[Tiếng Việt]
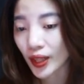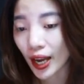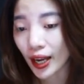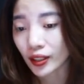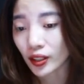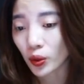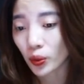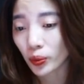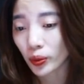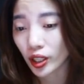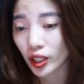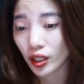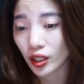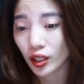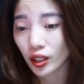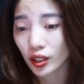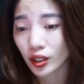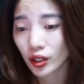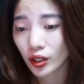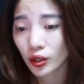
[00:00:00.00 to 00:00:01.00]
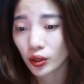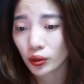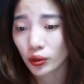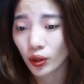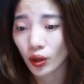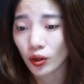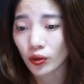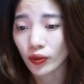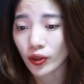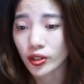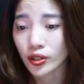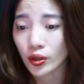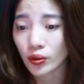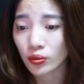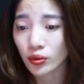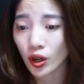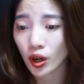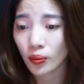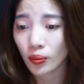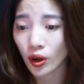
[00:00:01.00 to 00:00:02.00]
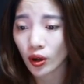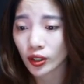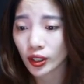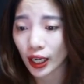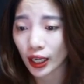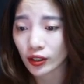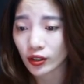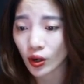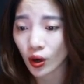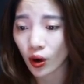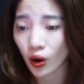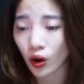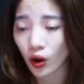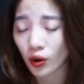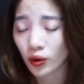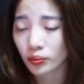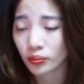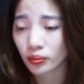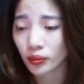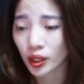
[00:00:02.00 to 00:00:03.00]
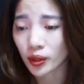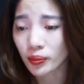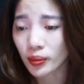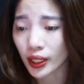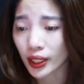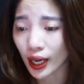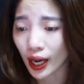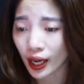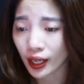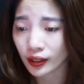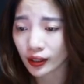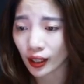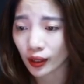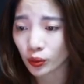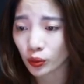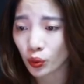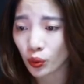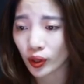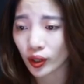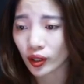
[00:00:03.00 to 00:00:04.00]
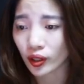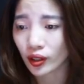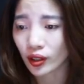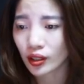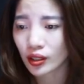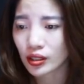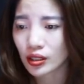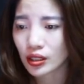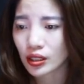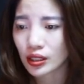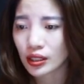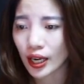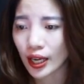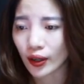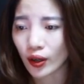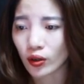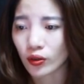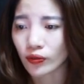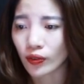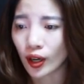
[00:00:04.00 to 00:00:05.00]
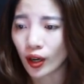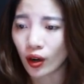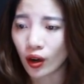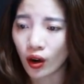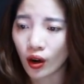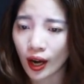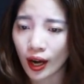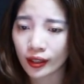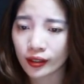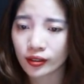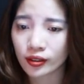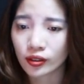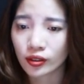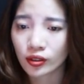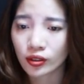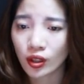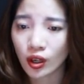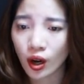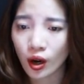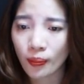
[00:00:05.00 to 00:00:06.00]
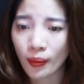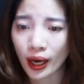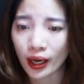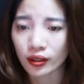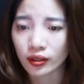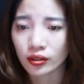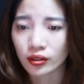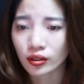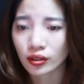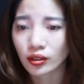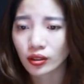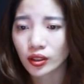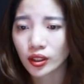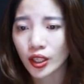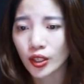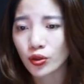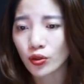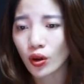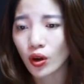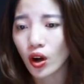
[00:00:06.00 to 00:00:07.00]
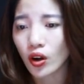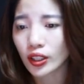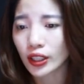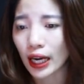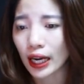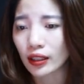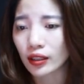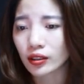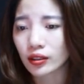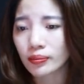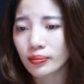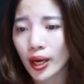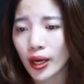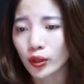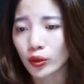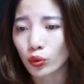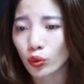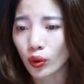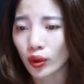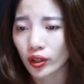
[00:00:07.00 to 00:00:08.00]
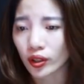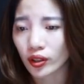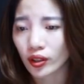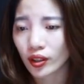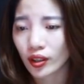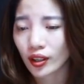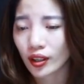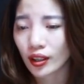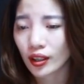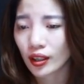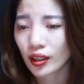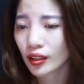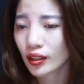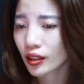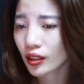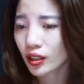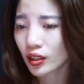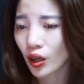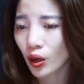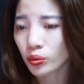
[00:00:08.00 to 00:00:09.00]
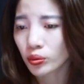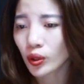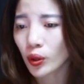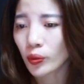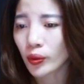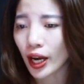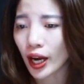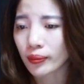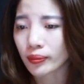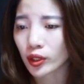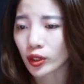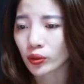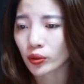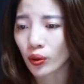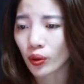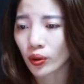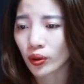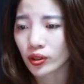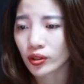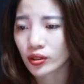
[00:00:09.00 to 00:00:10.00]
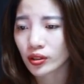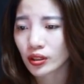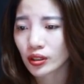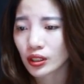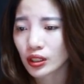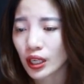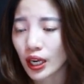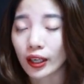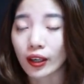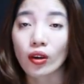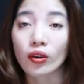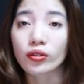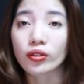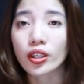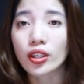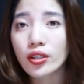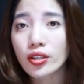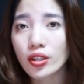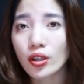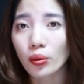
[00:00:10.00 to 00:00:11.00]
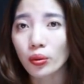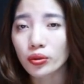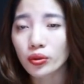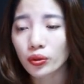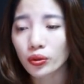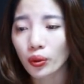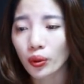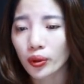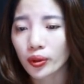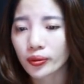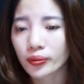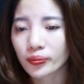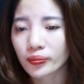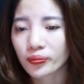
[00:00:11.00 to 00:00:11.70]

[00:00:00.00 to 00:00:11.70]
Anh không nghĩ tôi còn phải trông nom con gái nhỏ mới 12 tháng tuổi, lại còn phải lo ăn, lo mặc, dạy dỗ con gái lớn 7 tuổi. Không thông cảm thì thôi, lại còn nghĩ xấu cho tôi.